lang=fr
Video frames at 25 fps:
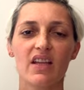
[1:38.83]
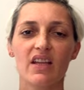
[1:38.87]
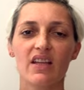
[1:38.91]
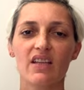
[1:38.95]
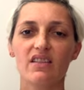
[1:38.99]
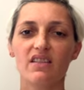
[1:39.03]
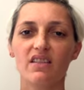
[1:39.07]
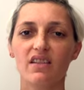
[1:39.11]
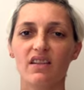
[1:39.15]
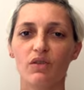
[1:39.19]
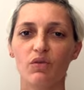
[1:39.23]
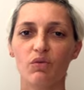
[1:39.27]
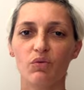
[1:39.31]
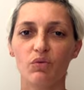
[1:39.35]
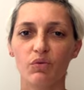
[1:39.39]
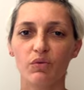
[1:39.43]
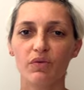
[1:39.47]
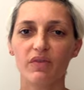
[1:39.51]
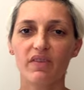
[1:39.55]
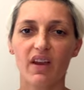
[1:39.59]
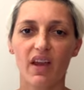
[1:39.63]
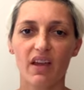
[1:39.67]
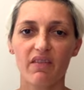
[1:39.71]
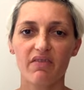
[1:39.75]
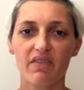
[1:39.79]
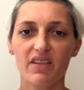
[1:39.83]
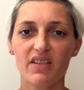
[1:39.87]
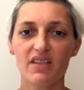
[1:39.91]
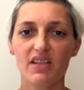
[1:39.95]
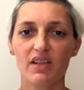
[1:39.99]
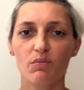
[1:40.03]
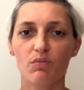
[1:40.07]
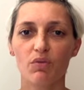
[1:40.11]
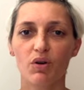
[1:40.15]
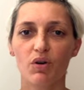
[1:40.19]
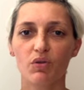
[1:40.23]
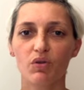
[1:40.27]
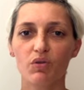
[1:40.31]
Sinon, très
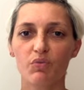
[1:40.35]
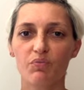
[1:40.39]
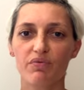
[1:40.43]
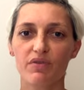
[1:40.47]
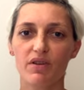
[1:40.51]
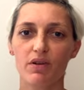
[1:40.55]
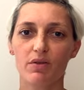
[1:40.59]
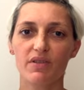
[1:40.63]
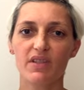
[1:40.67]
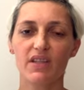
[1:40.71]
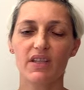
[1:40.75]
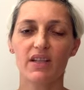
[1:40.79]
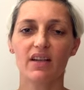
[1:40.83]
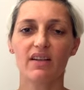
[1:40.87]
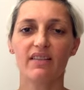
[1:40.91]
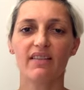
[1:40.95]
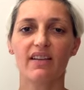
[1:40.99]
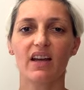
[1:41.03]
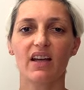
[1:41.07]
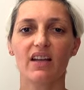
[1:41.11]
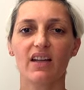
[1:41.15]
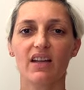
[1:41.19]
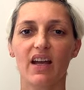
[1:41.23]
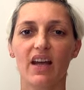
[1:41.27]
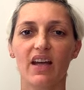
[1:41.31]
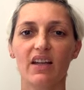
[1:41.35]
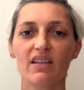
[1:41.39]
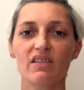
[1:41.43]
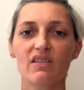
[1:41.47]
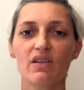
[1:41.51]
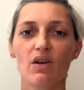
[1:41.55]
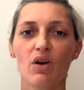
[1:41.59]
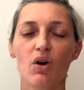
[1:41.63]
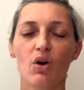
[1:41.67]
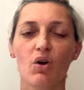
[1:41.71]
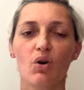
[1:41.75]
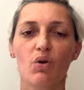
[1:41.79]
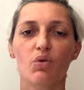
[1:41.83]
facilement, depuis le site internet,
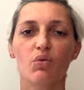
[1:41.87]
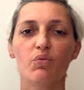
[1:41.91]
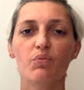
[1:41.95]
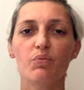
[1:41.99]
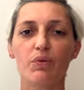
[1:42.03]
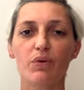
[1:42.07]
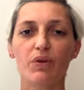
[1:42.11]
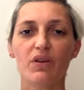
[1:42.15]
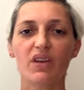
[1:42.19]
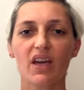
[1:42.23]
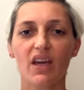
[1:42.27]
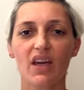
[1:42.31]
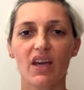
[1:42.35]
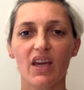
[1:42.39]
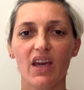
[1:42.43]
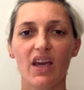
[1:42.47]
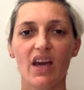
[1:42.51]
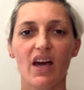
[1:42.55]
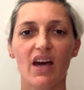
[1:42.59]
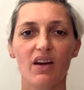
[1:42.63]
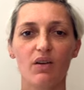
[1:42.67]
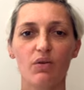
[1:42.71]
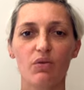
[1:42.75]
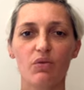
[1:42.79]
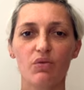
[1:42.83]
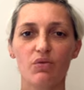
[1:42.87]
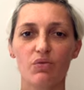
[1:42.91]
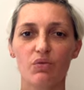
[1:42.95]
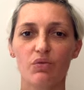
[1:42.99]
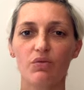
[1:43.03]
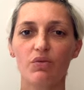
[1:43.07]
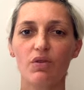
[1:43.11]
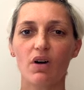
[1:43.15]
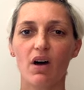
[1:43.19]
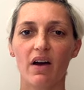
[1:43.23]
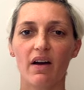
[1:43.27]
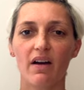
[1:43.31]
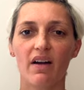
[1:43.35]
on peut créer un
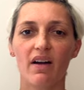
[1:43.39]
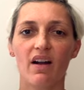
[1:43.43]
retour.